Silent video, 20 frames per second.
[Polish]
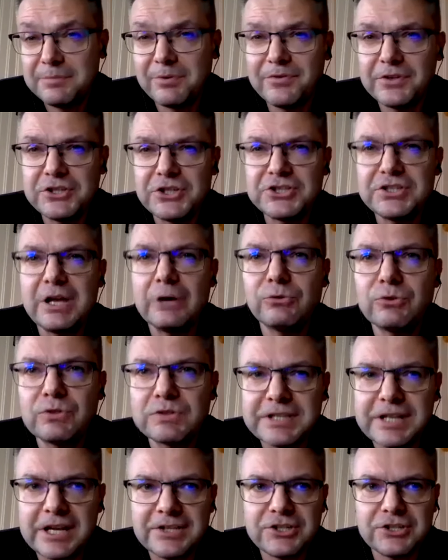powiedzieć na
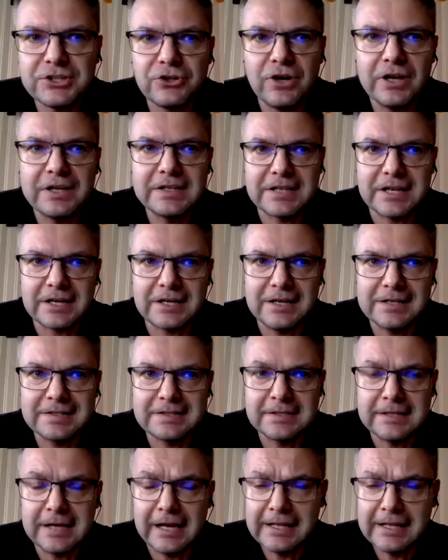autostradzie do ekstraklasy,